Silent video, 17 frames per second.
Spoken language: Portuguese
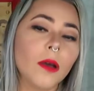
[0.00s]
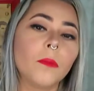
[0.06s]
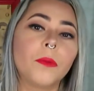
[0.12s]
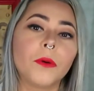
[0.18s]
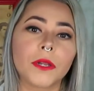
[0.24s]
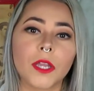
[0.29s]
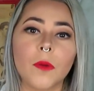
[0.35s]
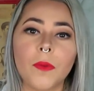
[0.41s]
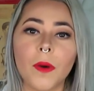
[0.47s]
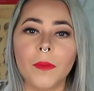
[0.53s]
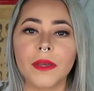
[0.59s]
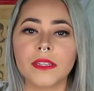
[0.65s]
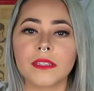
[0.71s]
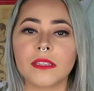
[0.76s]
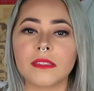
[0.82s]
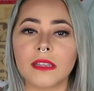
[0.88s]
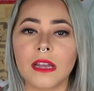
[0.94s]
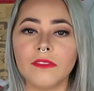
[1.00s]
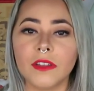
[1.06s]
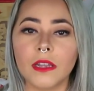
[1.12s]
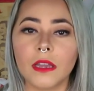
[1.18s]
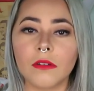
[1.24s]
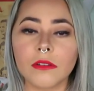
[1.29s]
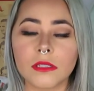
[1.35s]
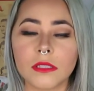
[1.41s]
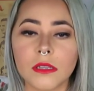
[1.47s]
Porque o Palmeiras estava
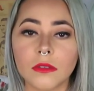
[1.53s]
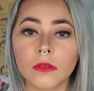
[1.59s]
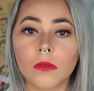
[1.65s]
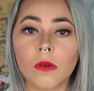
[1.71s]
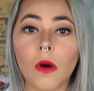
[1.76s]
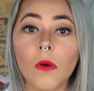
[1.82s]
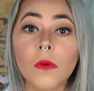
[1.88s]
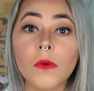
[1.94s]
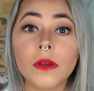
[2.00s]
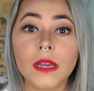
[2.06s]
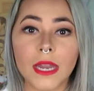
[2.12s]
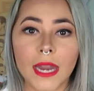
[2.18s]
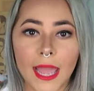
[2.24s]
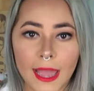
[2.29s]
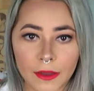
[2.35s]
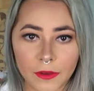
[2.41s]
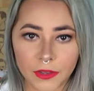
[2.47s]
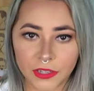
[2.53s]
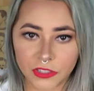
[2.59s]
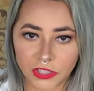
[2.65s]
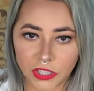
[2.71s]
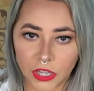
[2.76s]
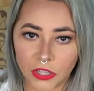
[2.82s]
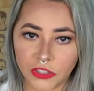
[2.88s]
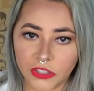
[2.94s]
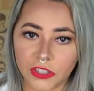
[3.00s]
negociando com o Gregory,
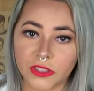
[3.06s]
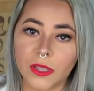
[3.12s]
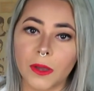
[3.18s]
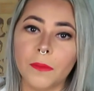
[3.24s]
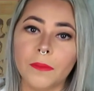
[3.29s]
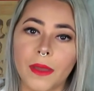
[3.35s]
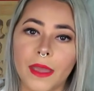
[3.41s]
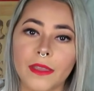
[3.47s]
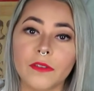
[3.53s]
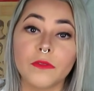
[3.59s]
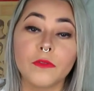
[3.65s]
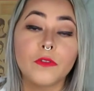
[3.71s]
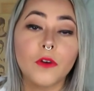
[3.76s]
gente, também um